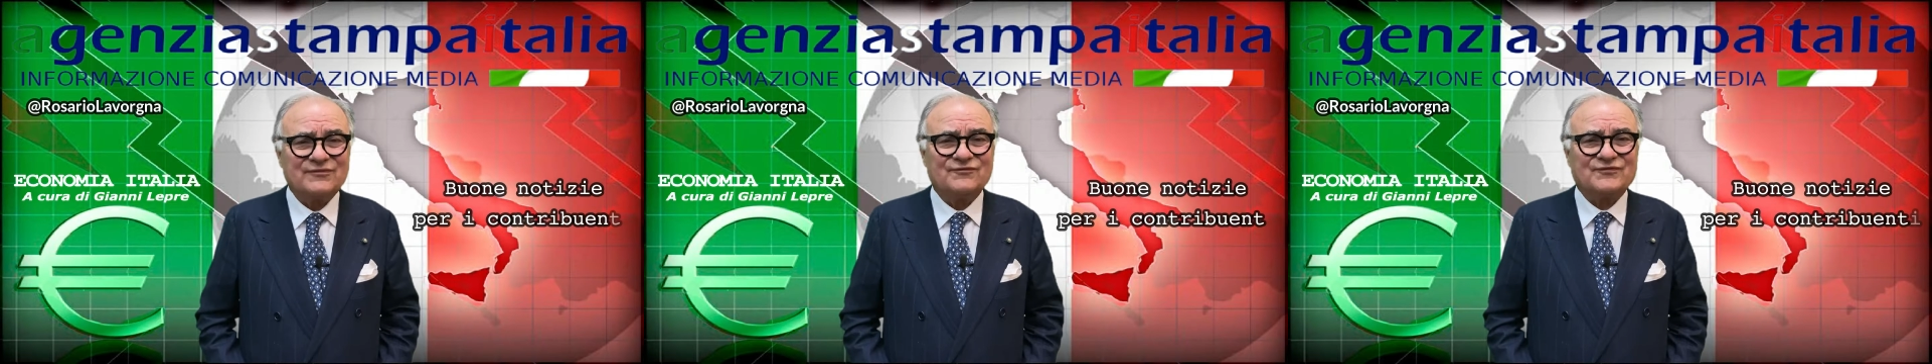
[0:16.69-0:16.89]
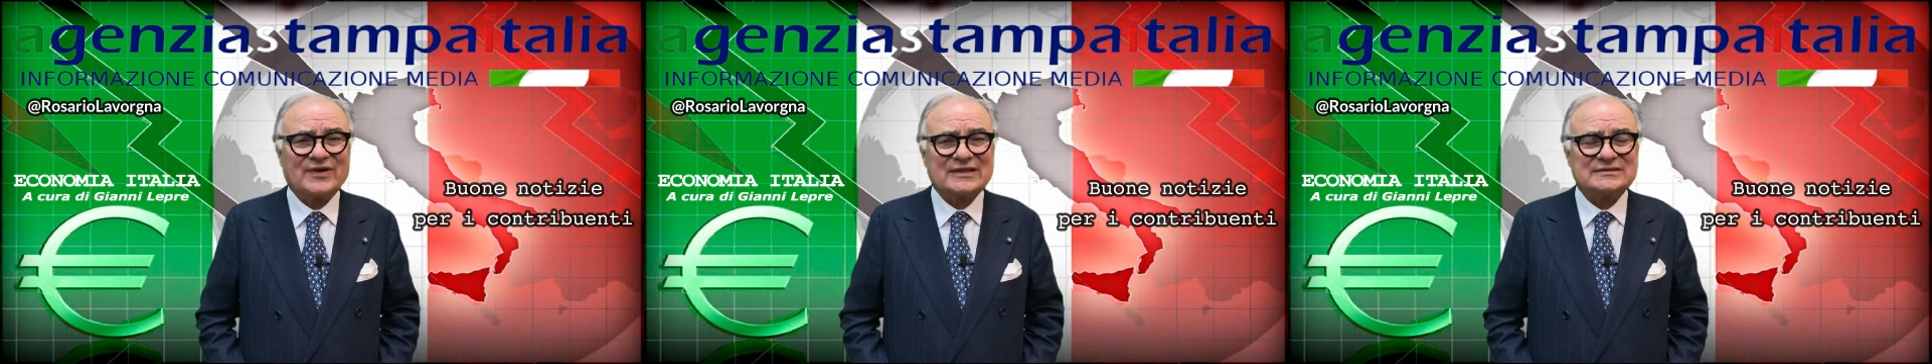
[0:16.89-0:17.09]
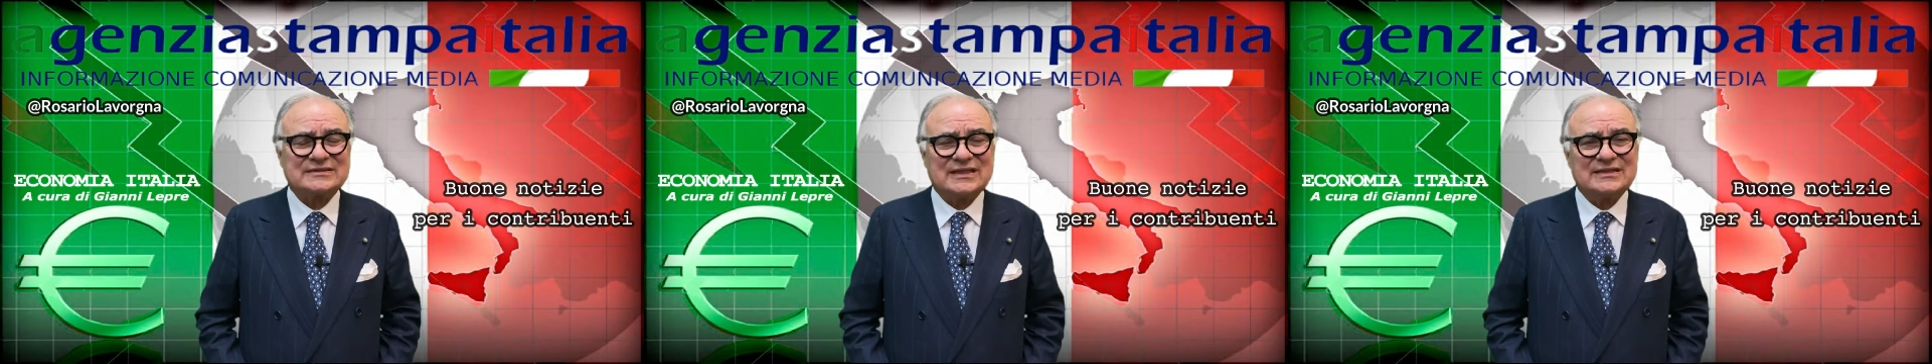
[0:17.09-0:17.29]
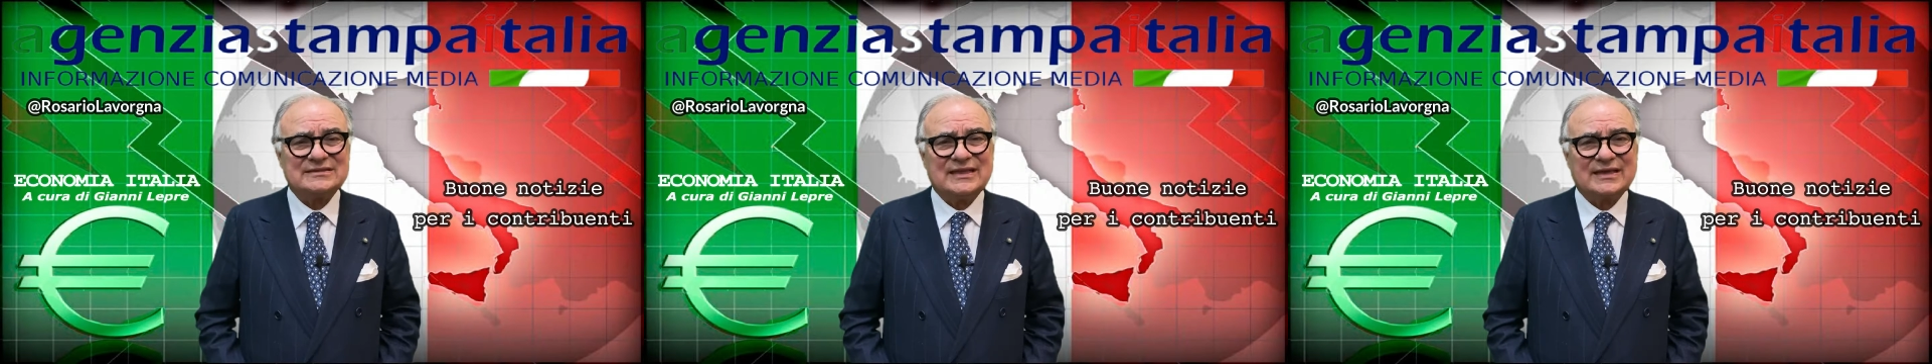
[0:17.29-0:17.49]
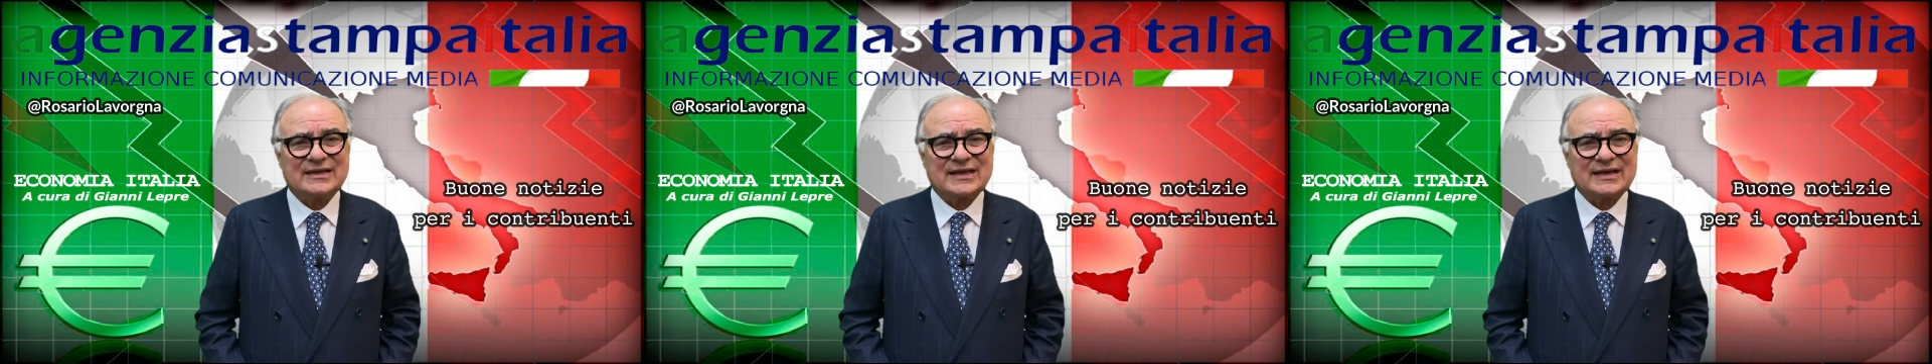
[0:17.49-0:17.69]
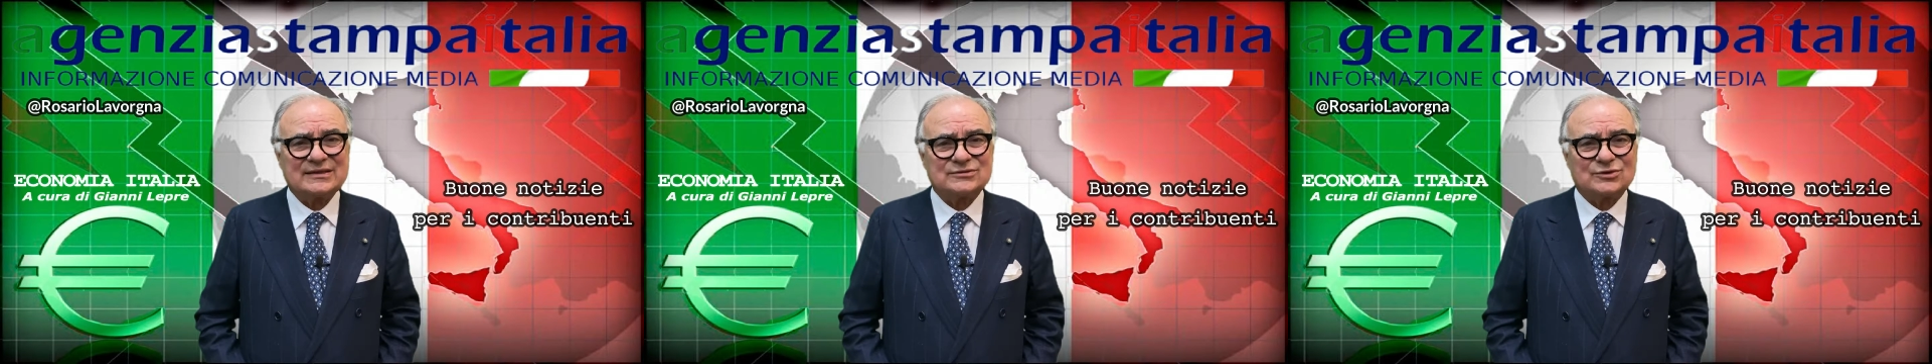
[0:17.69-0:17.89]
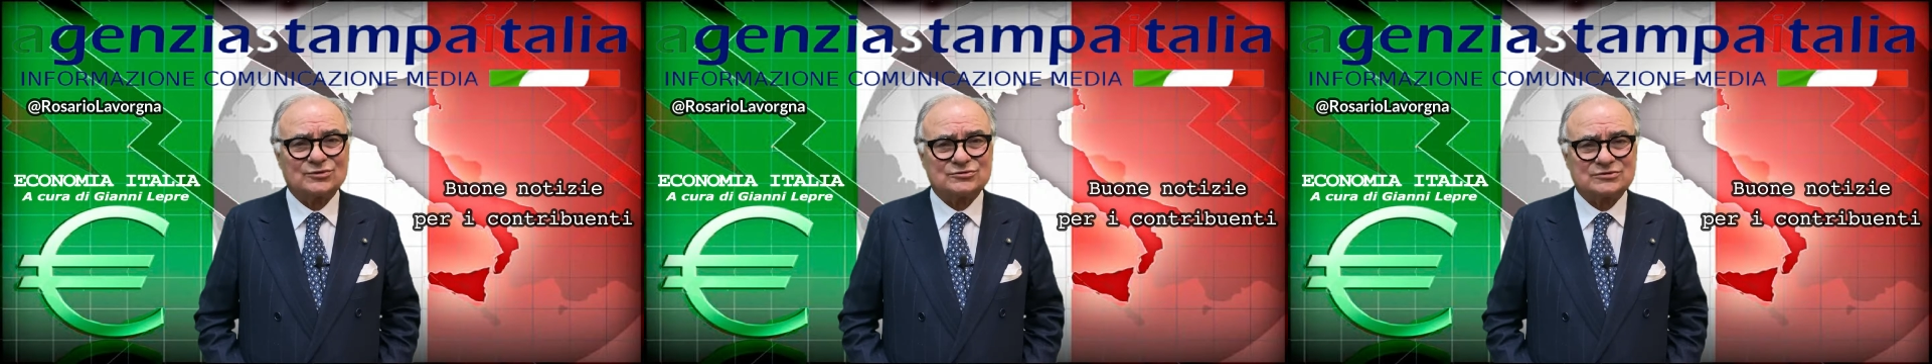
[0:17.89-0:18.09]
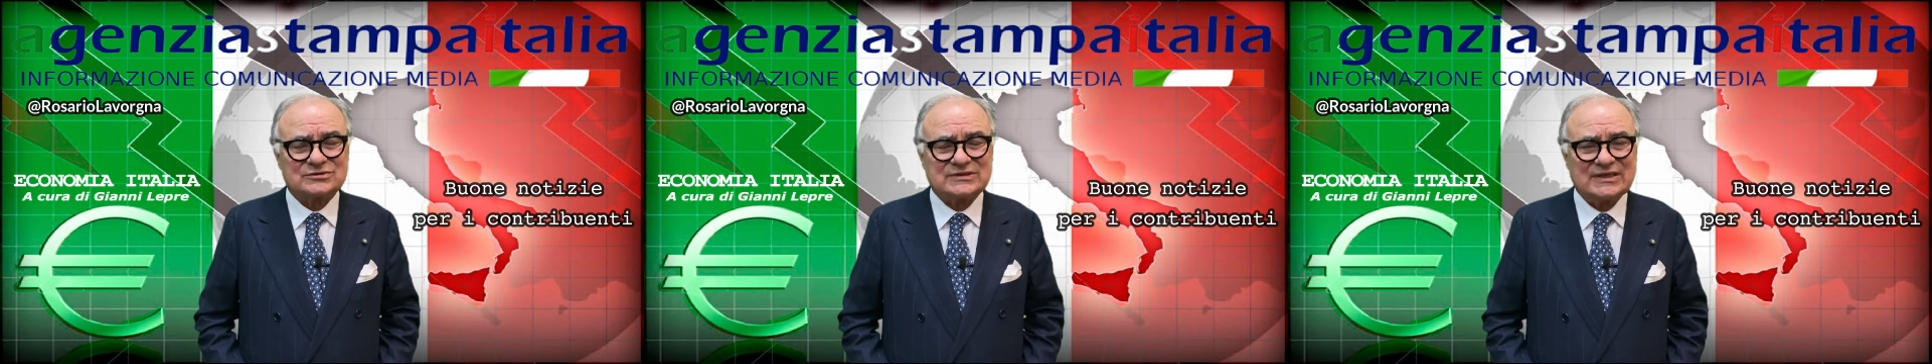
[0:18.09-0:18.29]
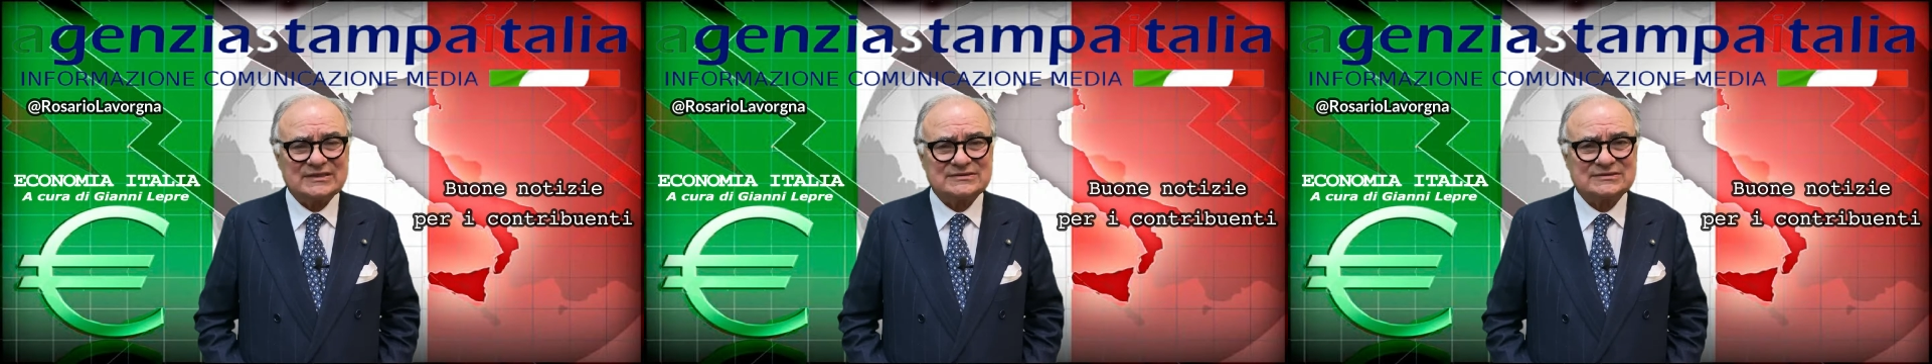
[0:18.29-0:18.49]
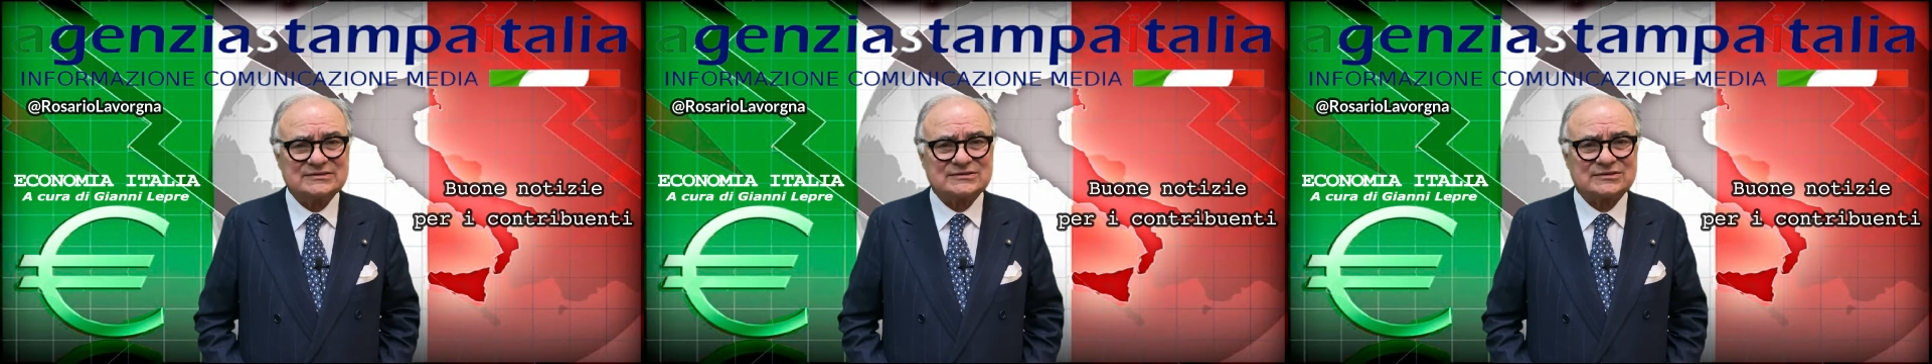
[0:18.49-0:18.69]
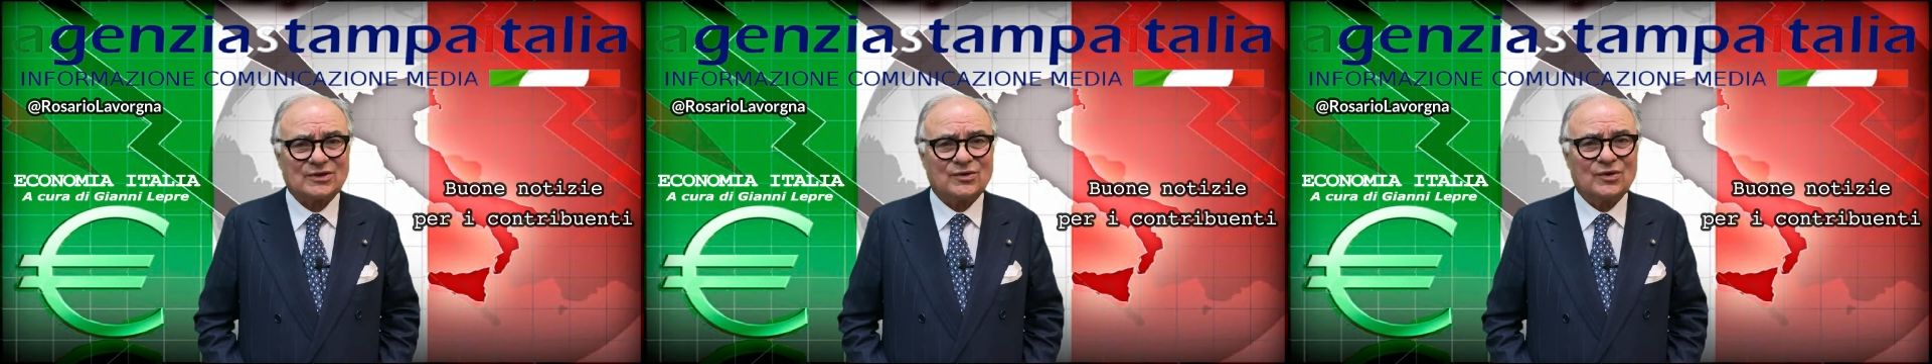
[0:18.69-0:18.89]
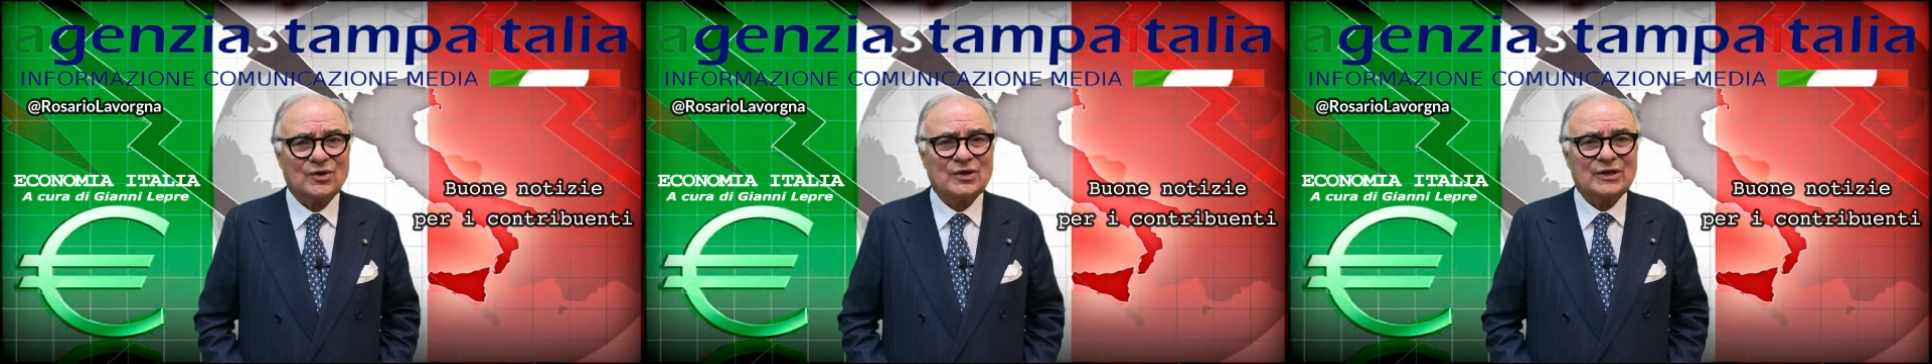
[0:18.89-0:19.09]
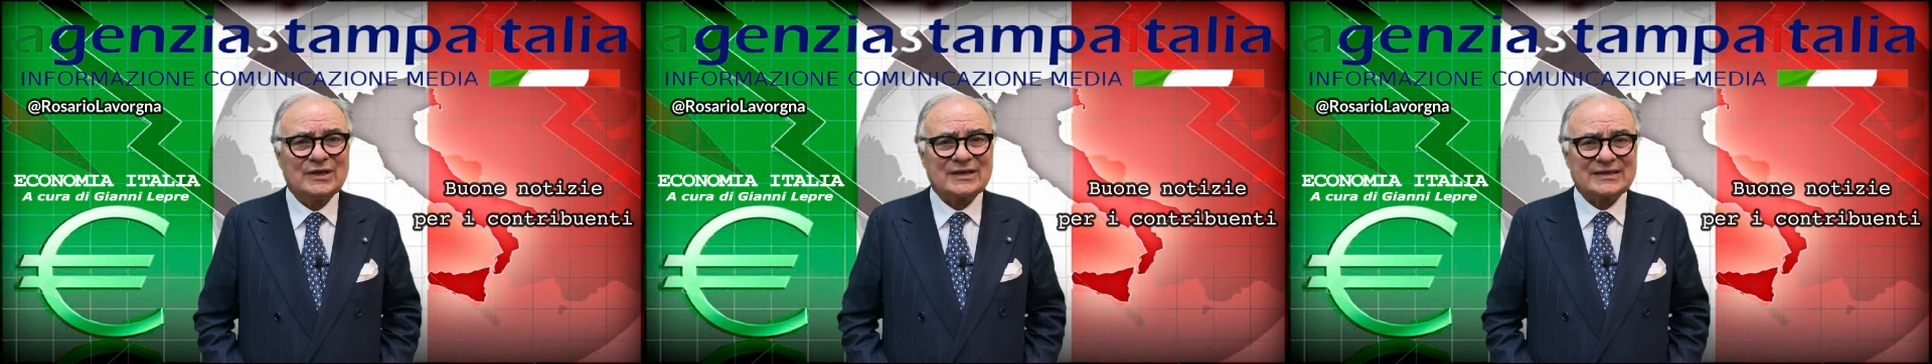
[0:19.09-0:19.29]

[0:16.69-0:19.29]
infatti il decreto stesso